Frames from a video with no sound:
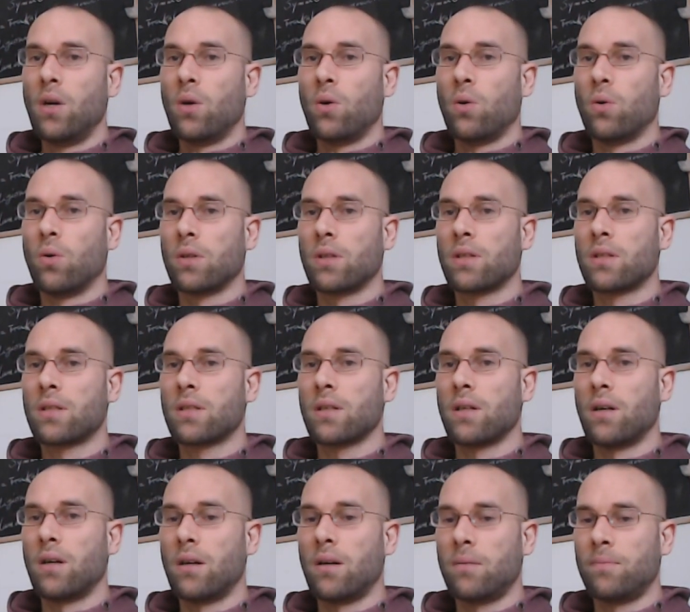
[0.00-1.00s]
Und
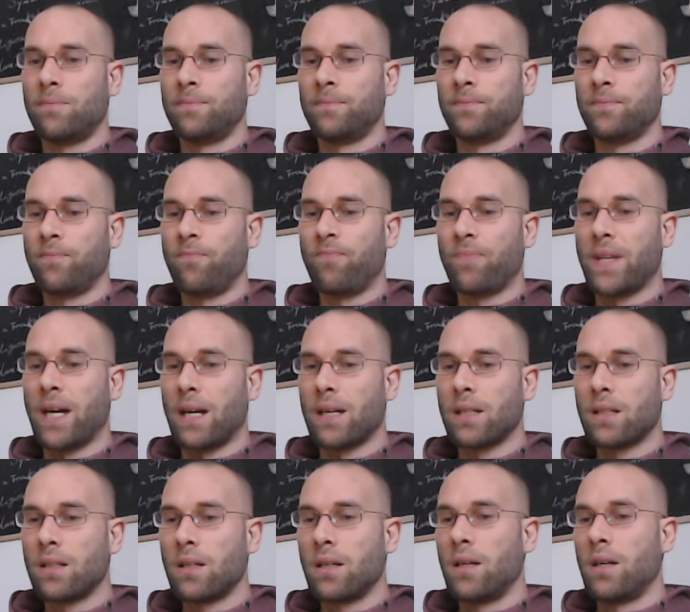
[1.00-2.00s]
ähm,
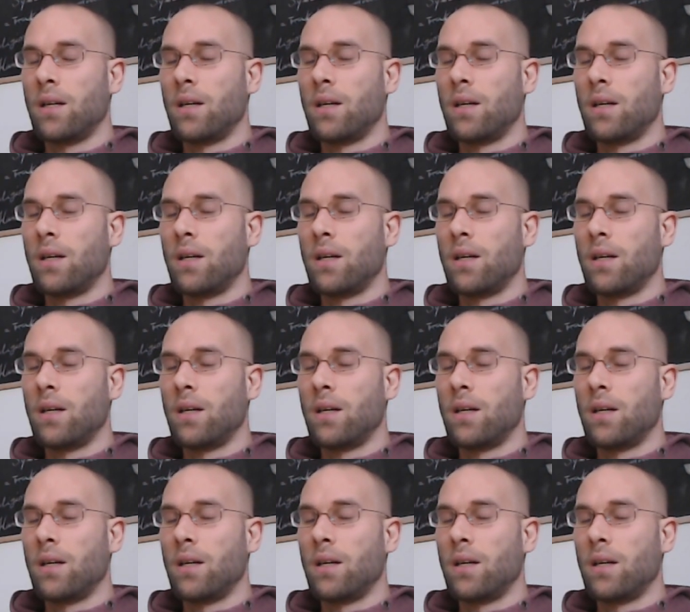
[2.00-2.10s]
dann